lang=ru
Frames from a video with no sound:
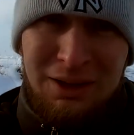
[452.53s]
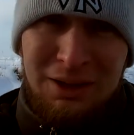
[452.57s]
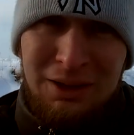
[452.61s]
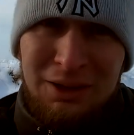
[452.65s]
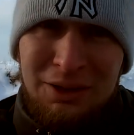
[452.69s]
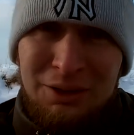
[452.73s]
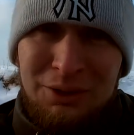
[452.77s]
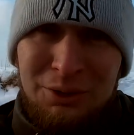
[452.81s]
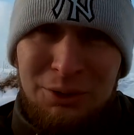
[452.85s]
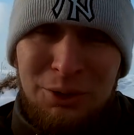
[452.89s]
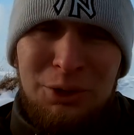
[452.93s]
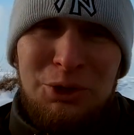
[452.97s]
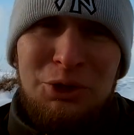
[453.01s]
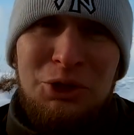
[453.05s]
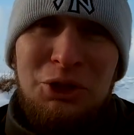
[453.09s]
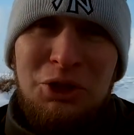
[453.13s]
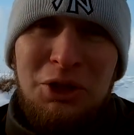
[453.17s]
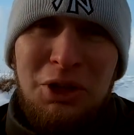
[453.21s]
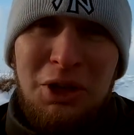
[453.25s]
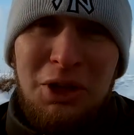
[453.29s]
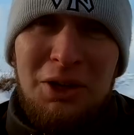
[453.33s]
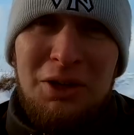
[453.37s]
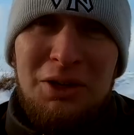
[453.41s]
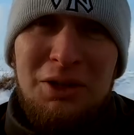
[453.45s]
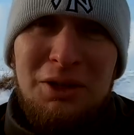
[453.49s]

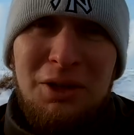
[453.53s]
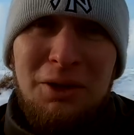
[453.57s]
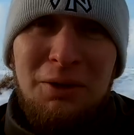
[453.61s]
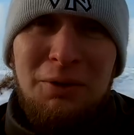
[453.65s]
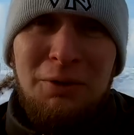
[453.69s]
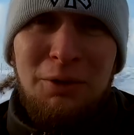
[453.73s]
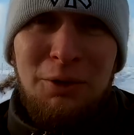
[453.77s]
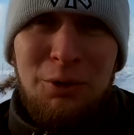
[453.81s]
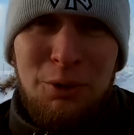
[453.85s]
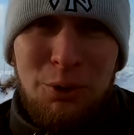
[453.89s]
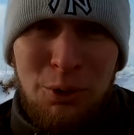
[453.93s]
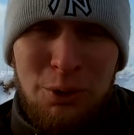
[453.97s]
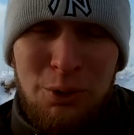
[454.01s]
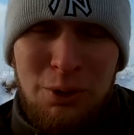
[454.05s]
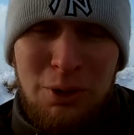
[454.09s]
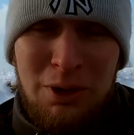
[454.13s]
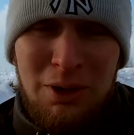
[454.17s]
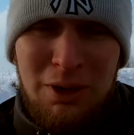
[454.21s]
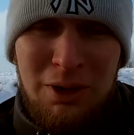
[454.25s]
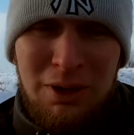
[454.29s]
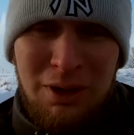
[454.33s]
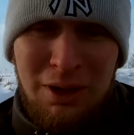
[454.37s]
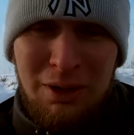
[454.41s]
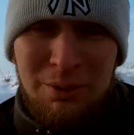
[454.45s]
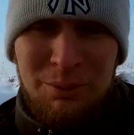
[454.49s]
0,14 флюр,
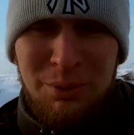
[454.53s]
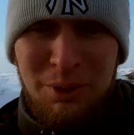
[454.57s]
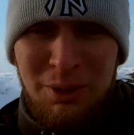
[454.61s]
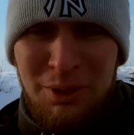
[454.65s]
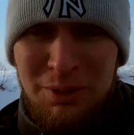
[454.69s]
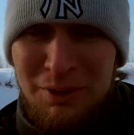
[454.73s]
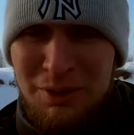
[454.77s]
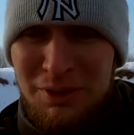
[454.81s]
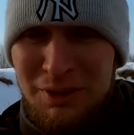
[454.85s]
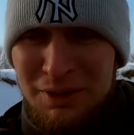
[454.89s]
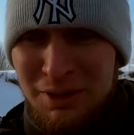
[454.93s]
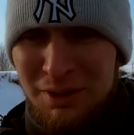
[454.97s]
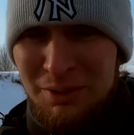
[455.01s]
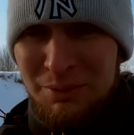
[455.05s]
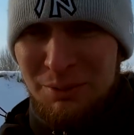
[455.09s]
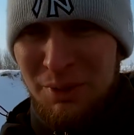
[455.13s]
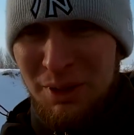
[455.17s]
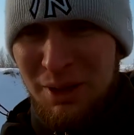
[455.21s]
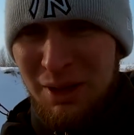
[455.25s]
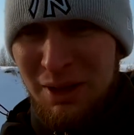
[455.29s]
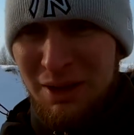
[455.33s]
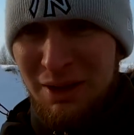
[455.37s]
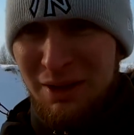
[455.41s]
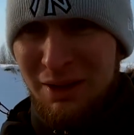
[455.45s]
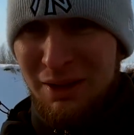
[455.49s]
обрывистый
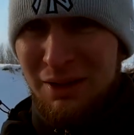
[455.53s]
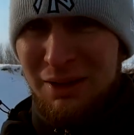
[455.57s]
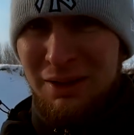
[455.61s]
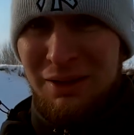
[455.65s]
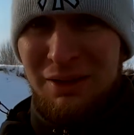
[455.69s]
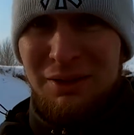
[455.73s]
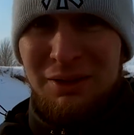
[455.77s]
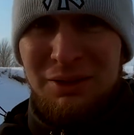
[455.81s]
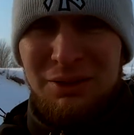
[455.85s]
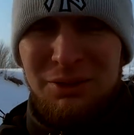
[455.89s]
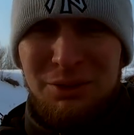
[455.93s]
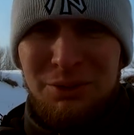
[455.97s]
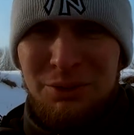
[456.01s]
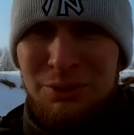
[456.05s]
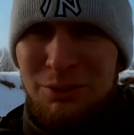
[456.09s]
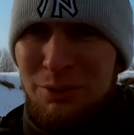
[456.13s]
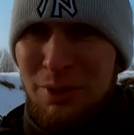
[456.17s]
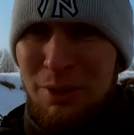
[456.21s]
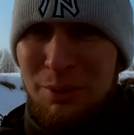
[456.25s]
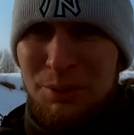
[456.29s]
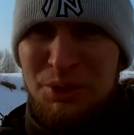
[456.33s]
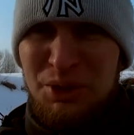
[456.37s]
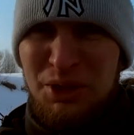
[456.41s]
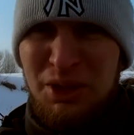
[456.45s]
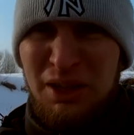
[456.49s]
берег. Ну,
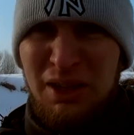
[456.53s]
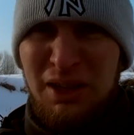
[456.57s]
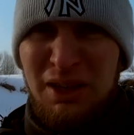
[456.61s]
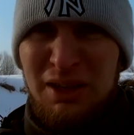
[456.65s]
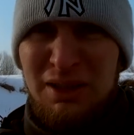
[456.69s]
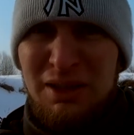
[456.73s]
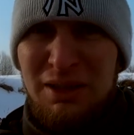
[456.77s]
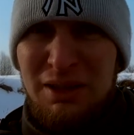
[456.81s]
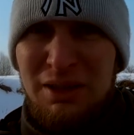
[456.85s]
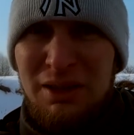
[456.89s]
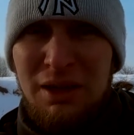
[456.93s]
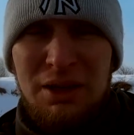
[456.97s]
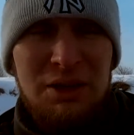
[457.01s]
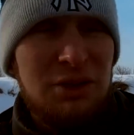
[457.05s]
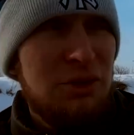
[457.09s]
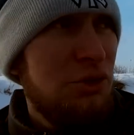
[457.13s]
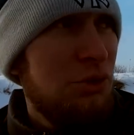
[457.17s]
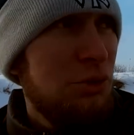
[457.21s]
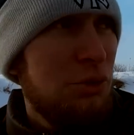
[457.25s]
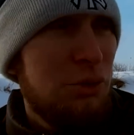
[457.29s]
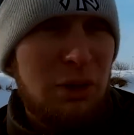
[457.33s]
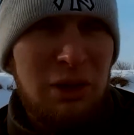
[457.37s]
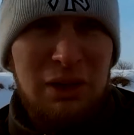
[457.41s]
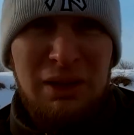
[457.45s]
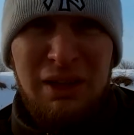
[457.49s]
вообще красота. И
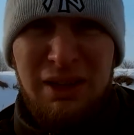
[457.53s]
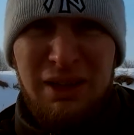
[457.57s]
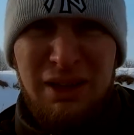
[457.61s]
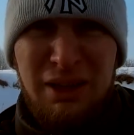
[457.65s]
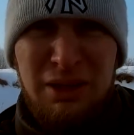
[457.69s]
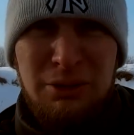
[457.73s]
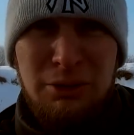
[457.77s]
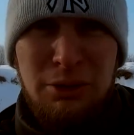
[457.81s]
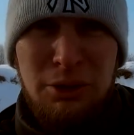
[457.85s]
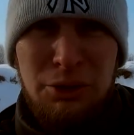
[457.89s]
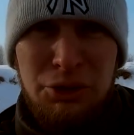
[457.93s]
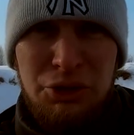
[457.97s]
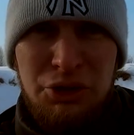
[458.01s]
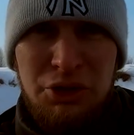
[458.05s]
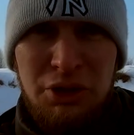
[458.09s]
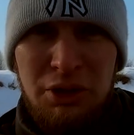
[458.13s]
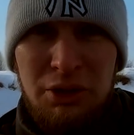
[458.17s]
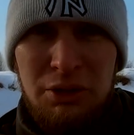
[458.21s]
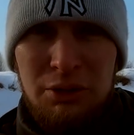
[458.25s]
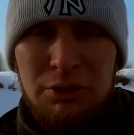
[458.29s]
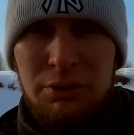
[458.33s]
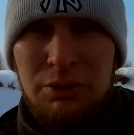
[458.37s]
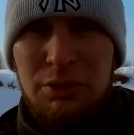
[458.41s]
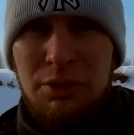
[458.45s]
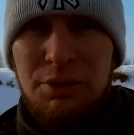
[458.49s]
щука на килошник. Ну,
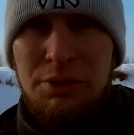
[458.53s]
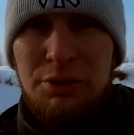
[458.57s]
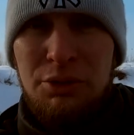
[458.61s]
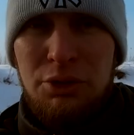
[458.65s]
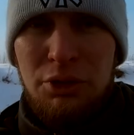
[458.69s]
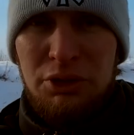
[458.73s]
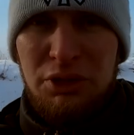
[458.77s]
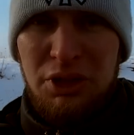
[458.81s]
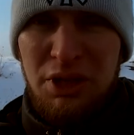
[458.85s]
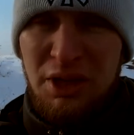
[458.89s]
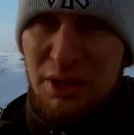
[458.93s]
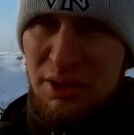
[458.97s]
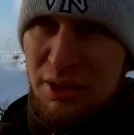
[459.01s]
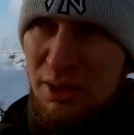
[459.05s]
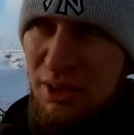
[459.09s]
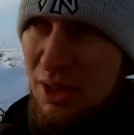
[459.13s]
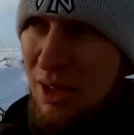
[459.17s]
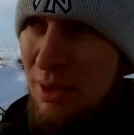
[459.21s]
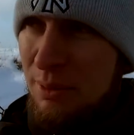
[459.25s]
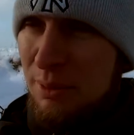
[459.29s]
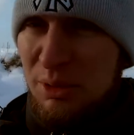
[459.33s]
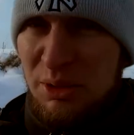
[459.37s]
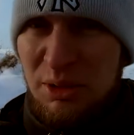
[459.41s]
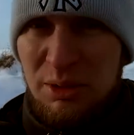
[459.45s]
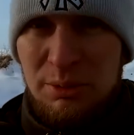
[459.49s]
930 грамм,
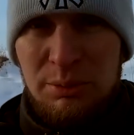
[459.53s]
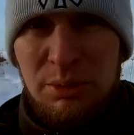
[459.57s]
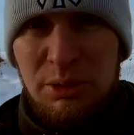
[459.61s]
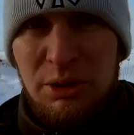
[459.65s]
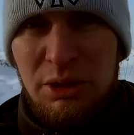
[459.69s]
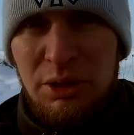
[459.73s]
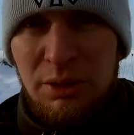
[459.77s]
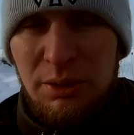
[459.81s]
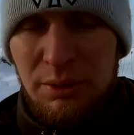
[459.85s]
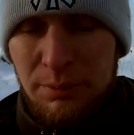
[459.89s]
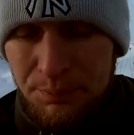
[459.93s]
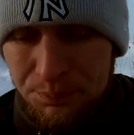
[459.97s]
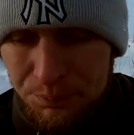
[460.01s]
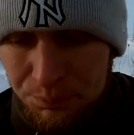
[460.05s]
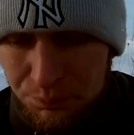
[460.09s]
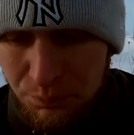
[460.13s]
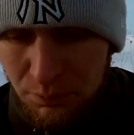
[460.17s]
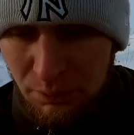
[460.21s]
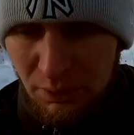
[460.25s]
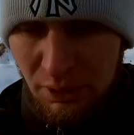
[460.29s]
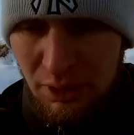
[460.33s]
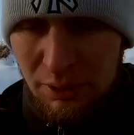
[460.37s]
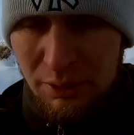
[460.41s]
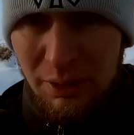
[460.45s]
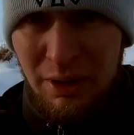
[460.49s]
если быть
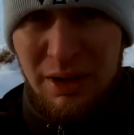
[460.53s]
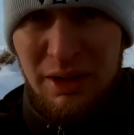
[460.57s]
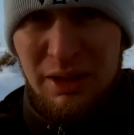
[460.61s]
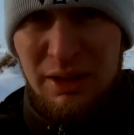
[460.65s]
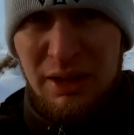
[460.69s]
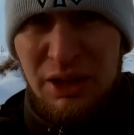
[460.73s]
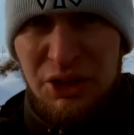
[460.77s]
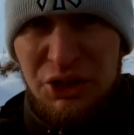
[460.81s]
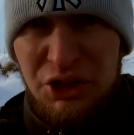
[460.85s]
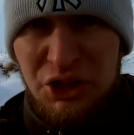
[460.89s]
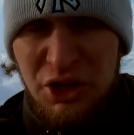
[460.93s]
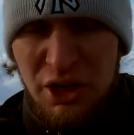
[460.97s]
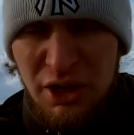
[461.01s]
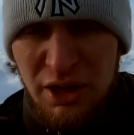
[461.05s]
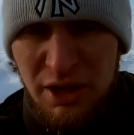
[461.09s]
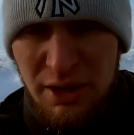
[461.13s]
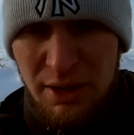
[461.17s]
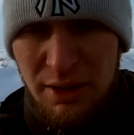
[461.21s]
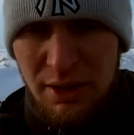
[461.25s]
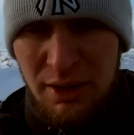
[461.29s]
говорить. Точнее,